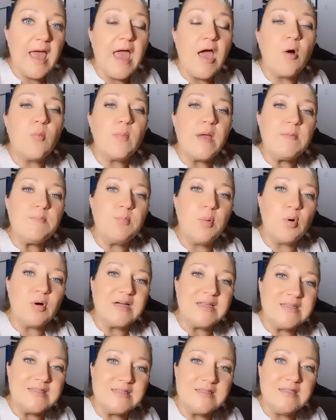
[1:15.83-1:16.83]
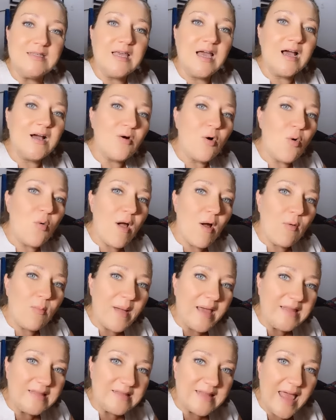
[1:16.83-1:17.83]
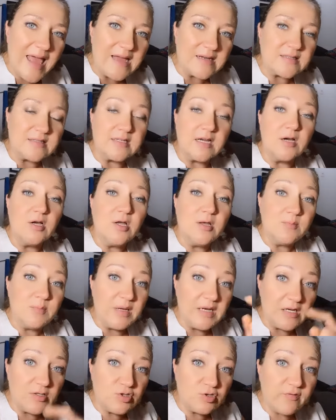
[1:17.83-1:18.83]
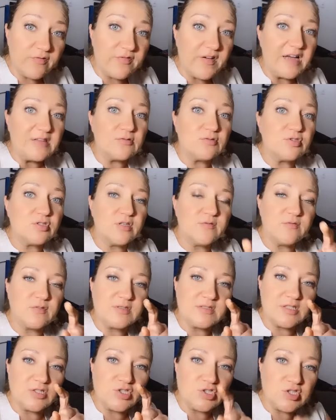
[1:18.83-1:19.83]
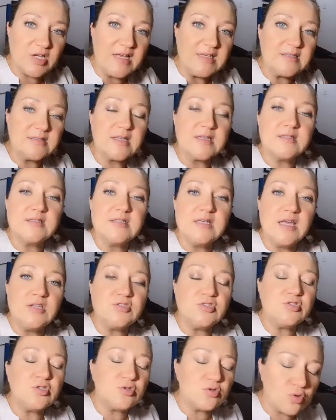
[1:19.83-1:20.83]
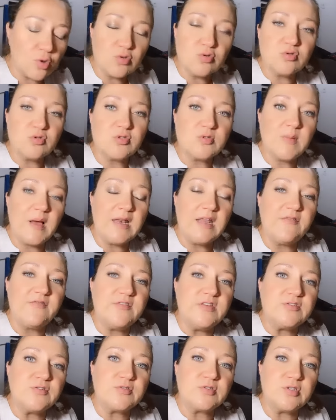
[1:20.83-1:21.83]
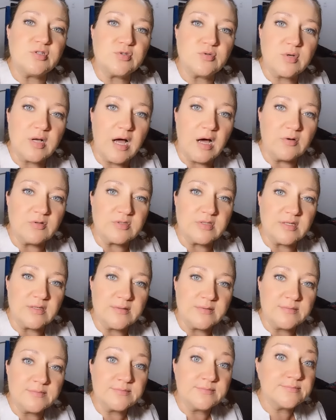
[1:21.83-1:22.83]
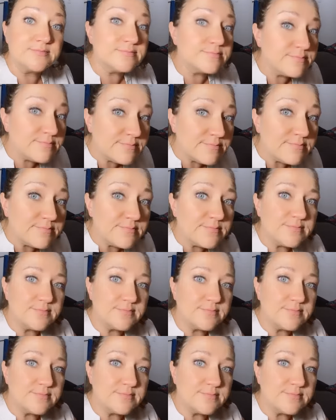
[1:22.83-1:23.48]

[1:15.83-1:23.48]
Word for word: é uma hipocrisia ou é uma inércia perante o fato de que você já está ciente de todos os malefícios que isso causa? Hum?